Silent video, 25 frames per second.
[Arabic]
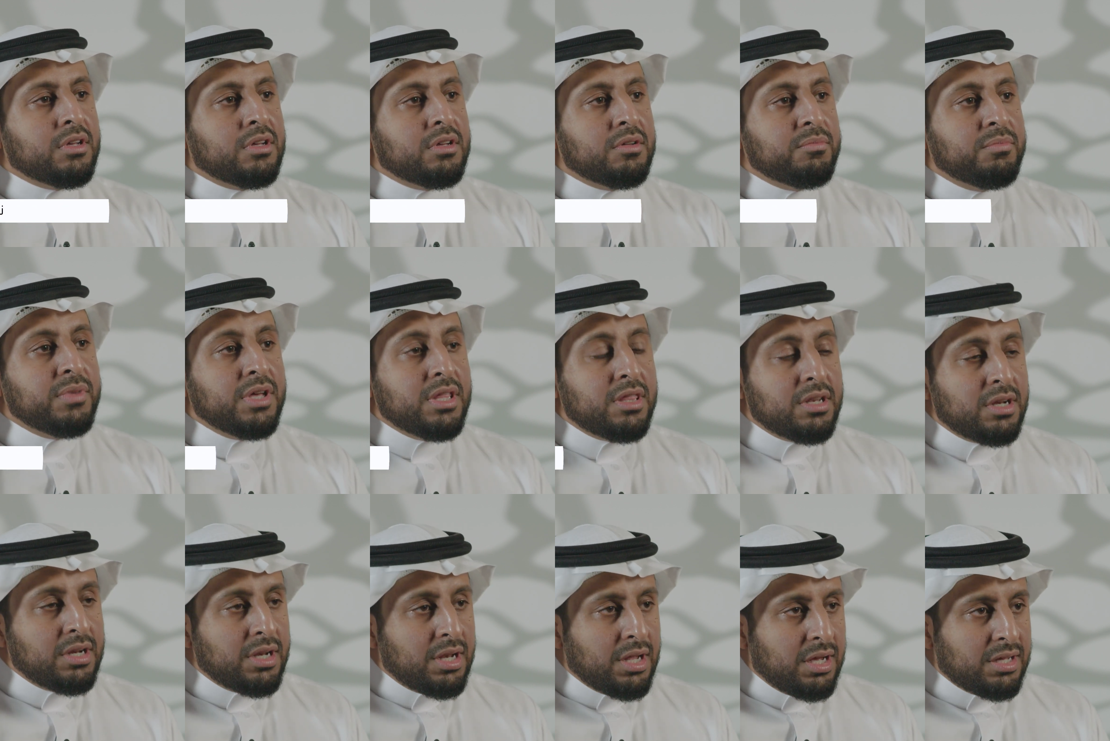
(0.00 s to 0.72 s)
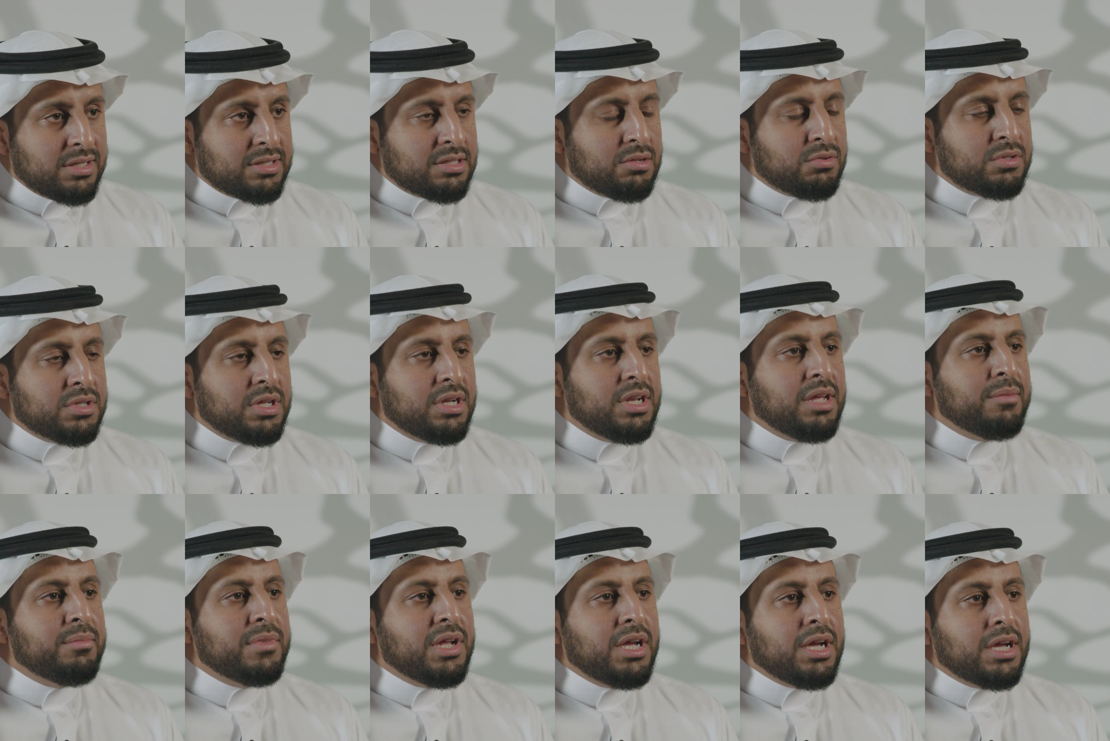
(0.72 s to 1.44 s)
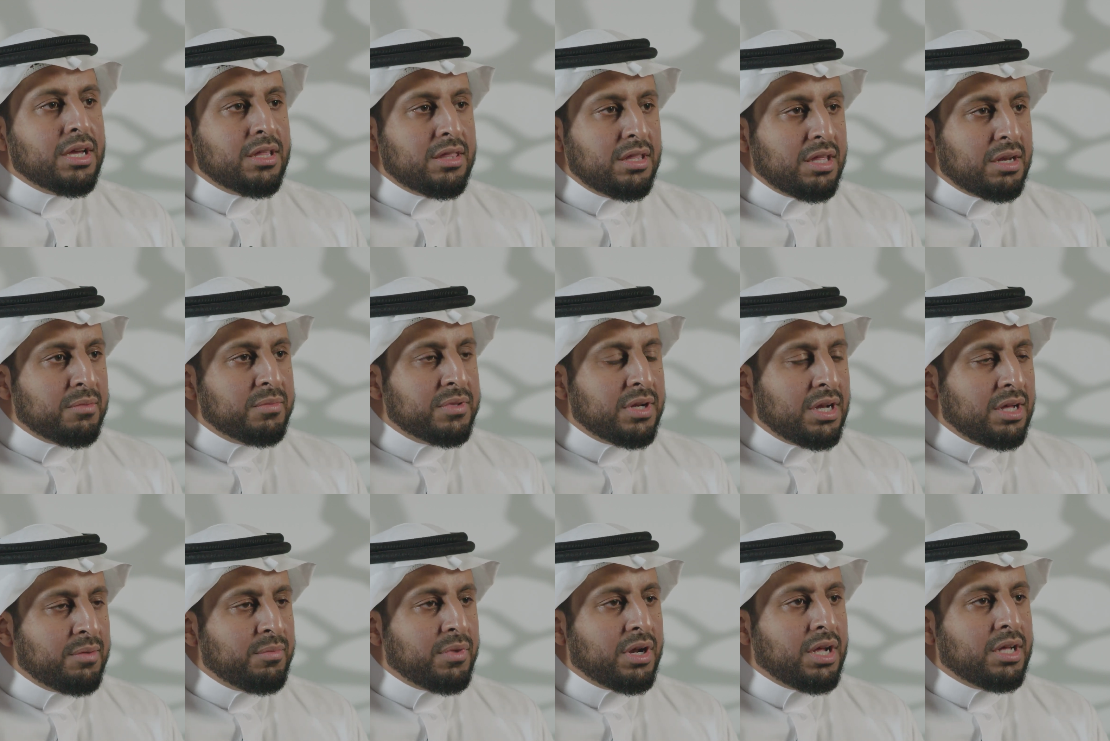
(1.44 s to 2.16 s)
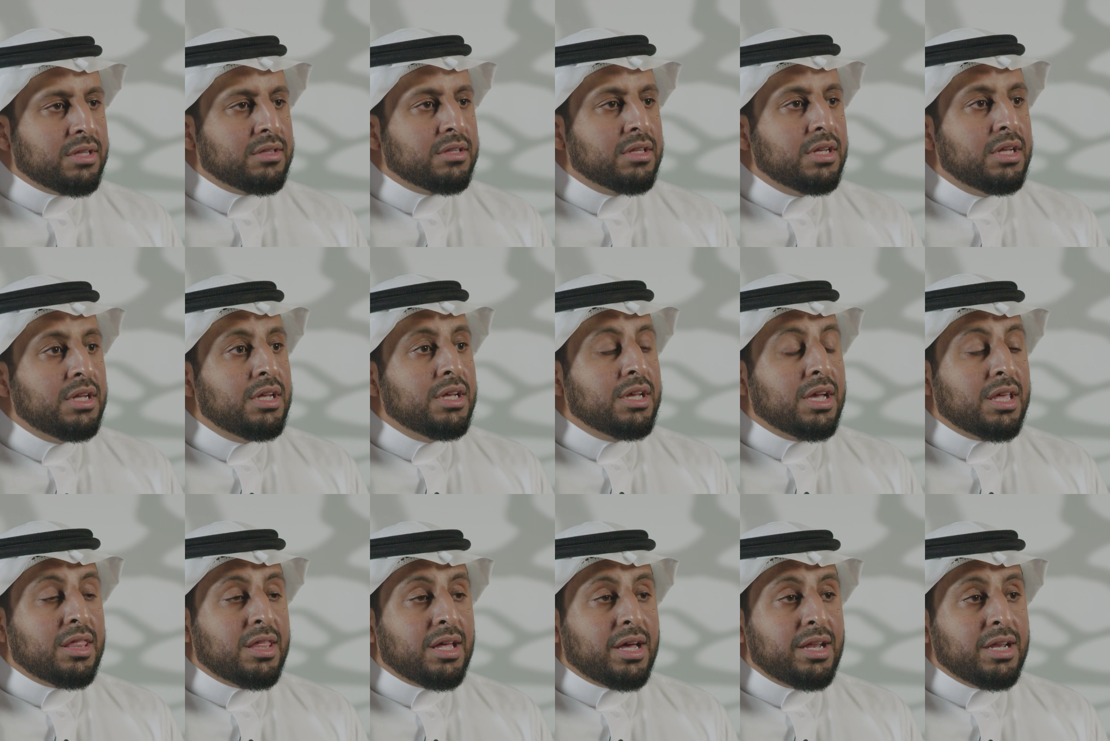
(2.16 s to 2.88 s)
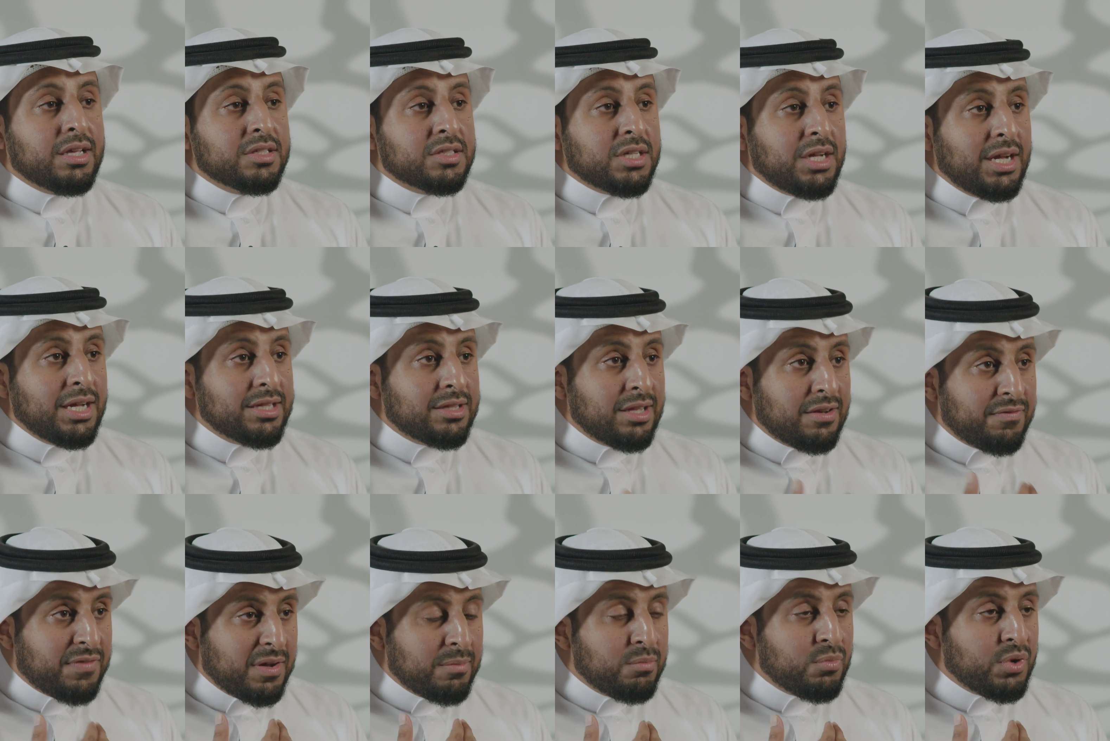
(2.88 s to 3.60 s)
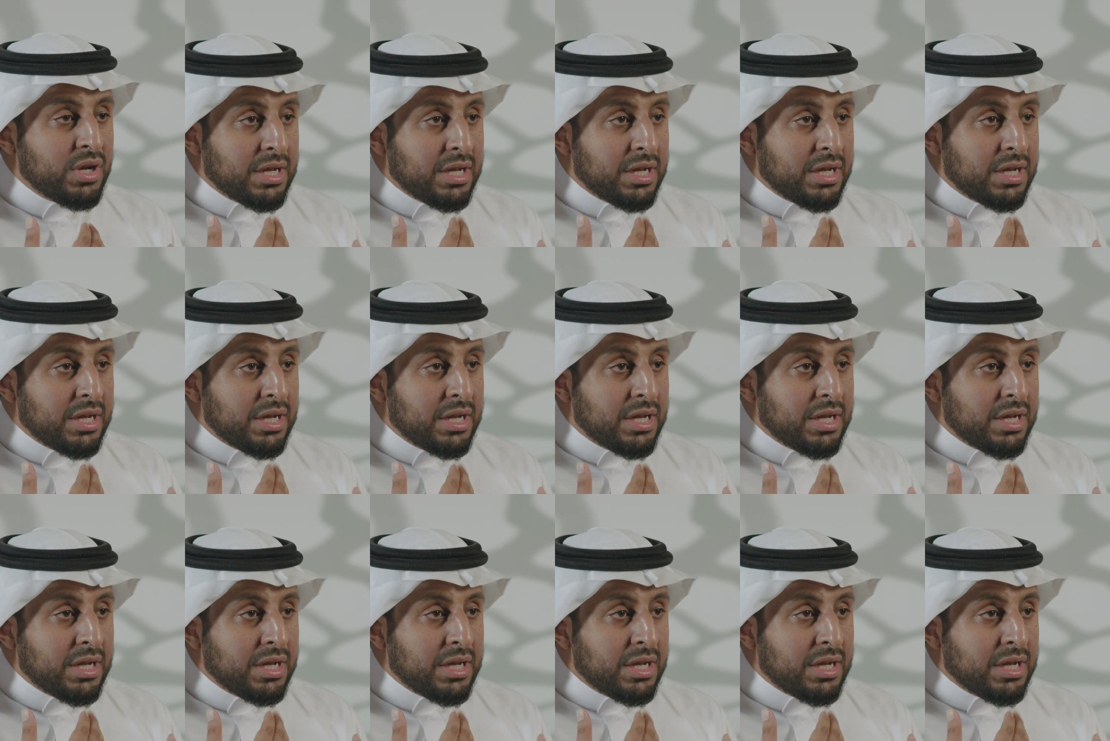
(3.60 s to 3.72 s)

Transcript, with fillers: بإذن الله عز وجل يمنع كثير من الأمراض كذلك صحة الفم